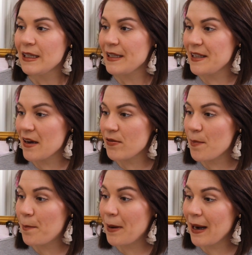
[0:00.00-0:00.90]
Il y avait
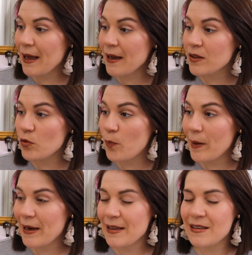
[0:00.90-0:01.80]
plein de
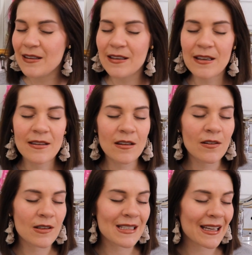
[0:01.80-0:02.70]
palettes qui étaient
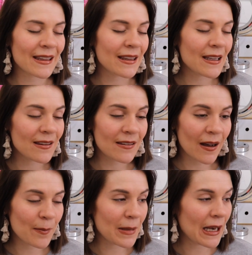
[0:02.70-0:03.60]
dans un
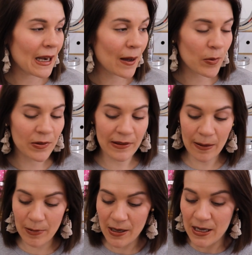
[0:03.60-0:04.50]
état mais
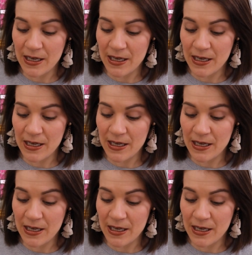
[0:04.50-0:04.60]
lamentable.